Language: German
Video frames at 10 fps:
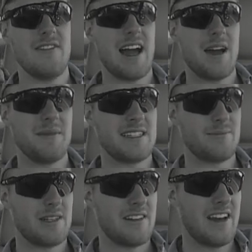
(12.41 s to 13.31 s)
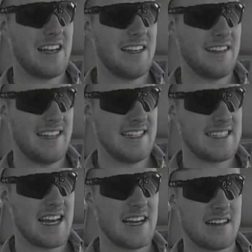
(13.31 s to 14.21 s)
Wir haben jetzt mittlerweile
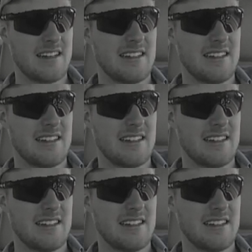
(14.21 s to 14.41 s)
Dienstag